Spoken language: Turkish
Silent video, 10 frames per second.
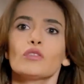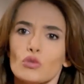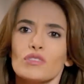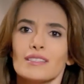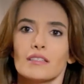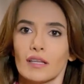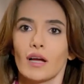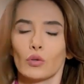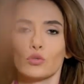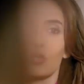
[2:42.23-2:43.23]
Diyorsun ki
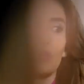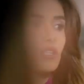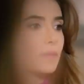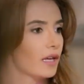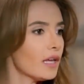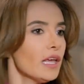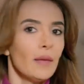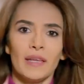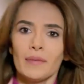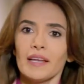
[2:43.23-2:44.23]
sıradan konuşuyormuş gibi.
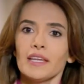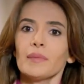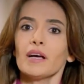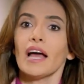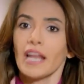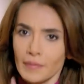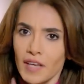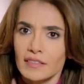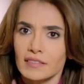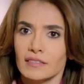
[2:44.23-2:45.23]
Benim annem alarm
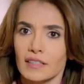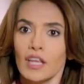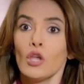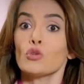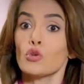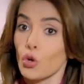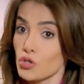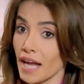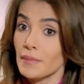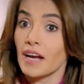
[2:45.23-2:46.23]
taktırdı. Çok
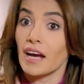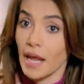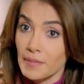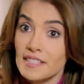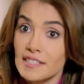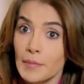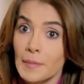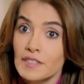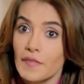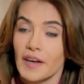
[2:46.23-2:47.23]
özel bir alarm
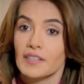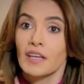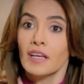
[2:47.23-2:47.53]
sistemimiz var.